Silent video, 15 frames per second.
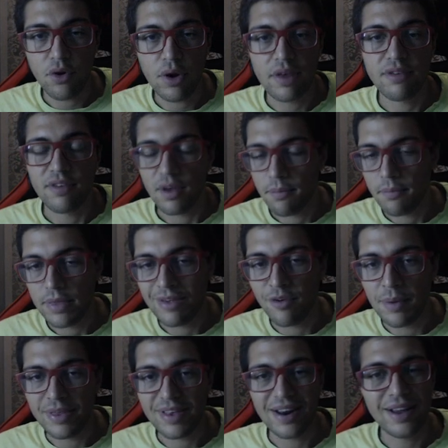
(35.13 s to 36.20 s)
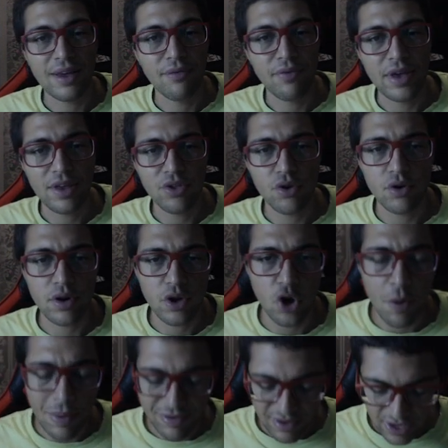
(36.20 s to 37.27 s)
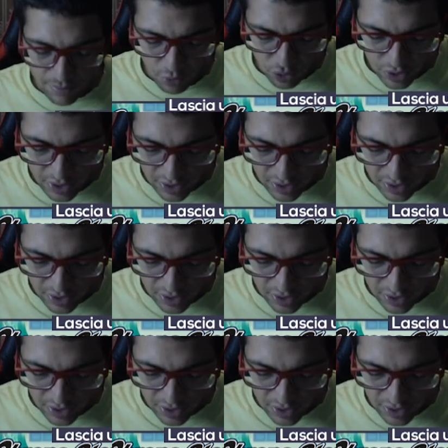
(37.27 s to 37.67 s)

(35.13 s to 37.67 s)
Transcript: E sì, devo mettere anche Victor, Ryoma e Sakamoto in